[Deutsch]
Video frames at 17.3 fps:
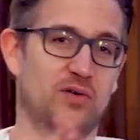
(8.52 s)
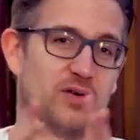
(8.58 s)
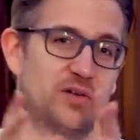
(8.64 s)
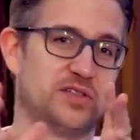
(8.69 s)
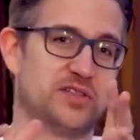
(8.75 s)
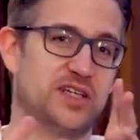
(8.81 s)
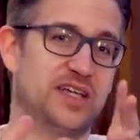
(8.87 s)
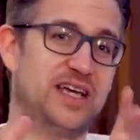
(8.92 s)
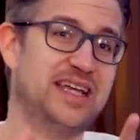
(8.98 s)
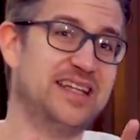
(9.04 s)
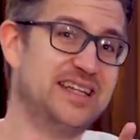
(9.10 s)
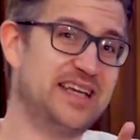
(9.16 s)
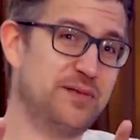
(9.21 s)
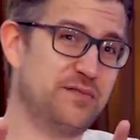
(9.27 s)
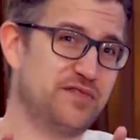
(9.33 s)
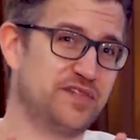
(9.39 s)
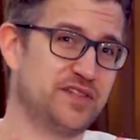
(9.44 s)
Und in
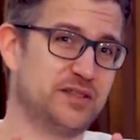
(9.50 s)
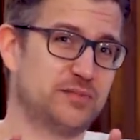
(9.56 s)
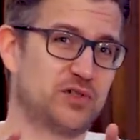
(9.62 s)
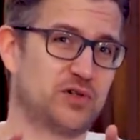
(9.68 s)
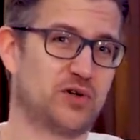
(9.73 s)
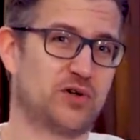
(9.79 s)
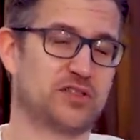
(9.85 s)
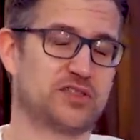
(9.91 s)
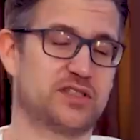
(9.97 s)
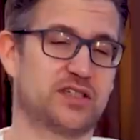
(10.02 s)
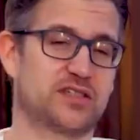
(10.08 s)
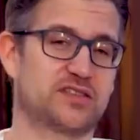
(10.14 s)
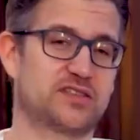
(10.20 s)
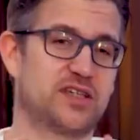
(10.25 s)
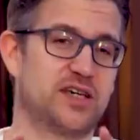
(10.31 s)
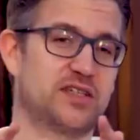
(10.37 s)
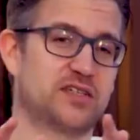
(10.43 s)
dem Film
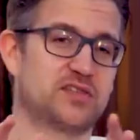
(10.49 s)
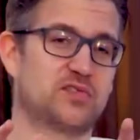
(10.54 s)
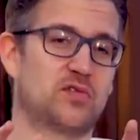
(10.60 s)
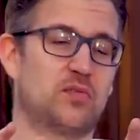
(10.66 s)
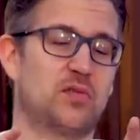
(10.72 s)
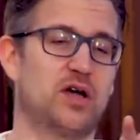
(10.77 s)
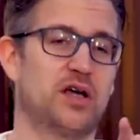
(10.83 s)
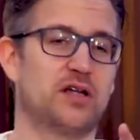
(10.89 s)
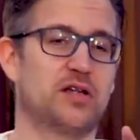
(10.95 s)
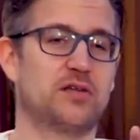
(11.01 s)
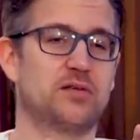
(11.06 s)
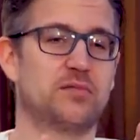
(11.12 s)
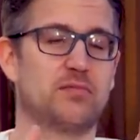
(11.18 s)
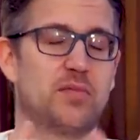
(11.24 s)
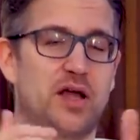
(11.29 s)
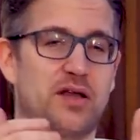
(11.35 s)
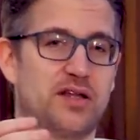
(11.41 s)
Cortex geht es um
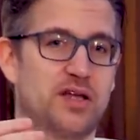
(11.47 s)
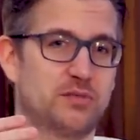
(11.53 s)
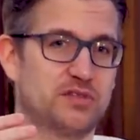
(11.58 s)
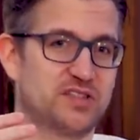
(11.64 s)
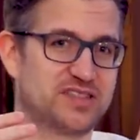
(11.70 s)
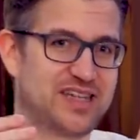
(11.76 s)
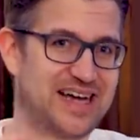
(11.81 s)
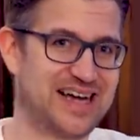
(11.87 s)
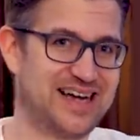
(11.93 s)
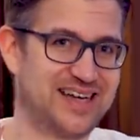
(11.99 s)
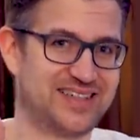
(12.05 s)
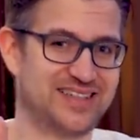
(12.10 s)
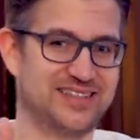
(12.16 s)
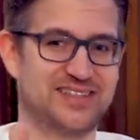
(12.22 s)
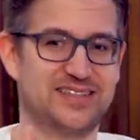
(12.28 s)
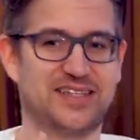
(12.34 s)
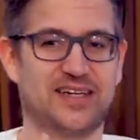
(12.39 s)
einen Mann namens
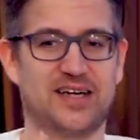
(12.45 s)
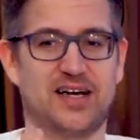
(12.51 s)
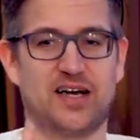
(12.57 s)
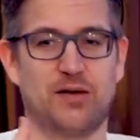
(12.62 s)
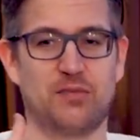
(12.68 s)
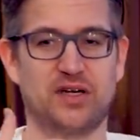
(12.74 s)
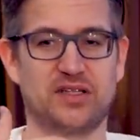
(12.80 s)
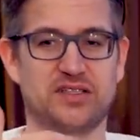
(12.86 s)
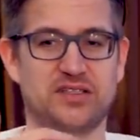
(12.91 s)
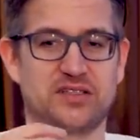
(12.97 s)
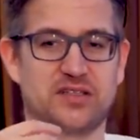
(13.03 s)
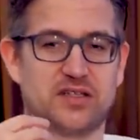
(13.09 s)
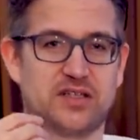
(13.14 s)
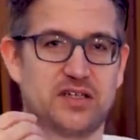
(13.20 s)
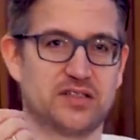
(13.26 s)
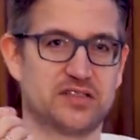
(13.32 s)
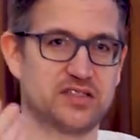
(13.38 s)
Hagen, der arbeitet in
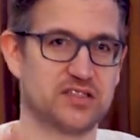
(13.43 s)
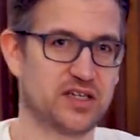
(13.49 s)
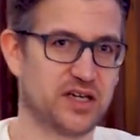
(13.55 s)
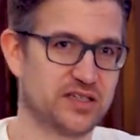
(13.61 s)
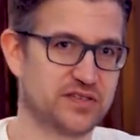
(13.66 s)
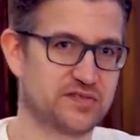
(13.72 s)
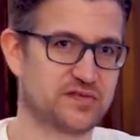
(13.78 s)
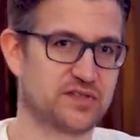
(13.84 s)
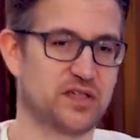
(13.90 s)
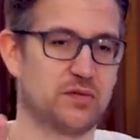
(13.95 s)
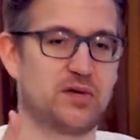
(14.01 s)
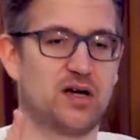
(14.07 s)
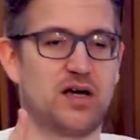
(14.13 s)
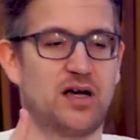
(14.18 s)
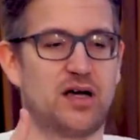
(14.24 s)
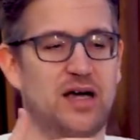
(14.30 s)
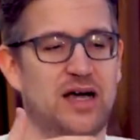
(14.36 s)
einer
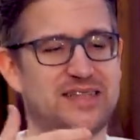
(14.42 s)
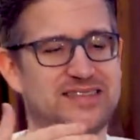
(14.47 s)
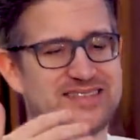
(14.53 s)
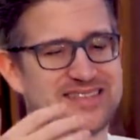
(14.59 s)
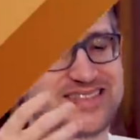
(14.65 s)
Sicherheitsfirma, hat